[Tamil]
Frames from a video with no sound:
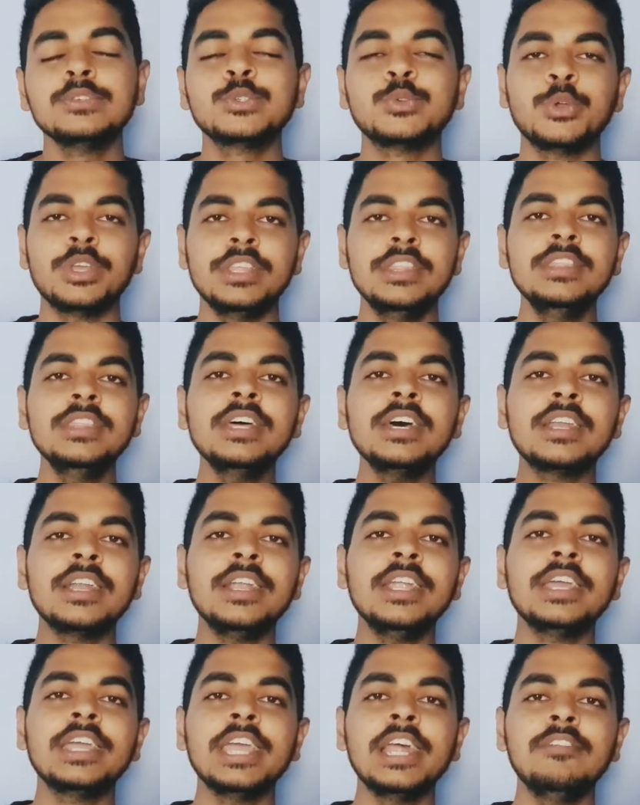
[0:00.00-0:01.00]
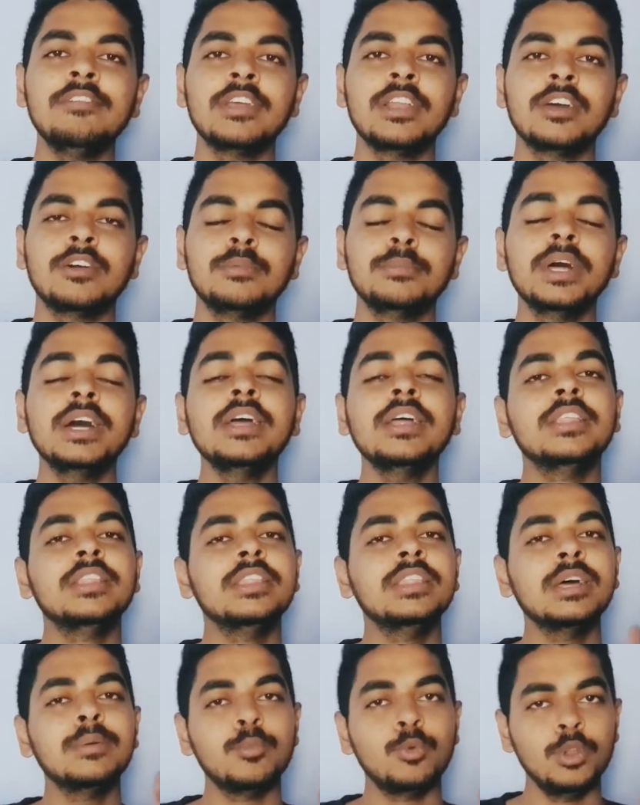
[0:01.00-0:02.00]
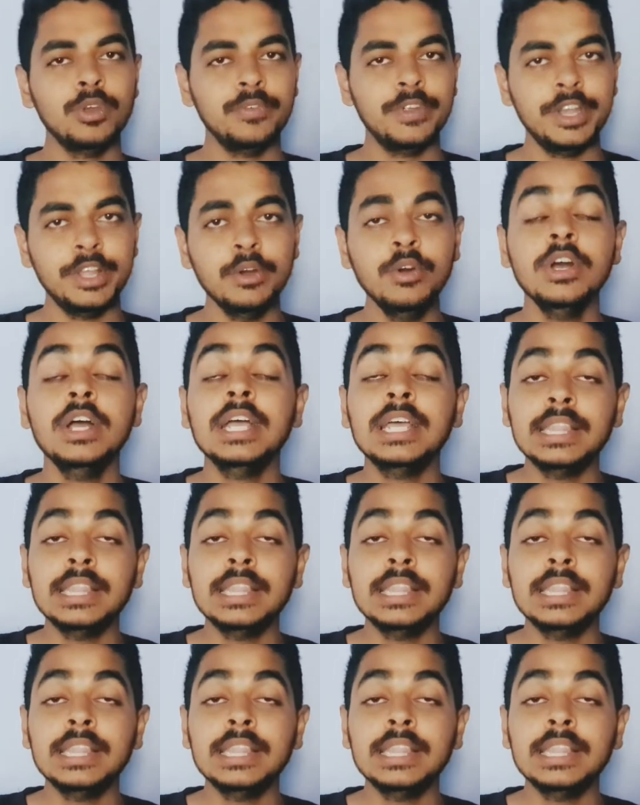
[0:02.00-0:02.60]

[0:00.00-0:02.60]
ஸோ இந்த ரெண்டு கேள்விகளுக்கும் தான் இந்த முழு வீடியோ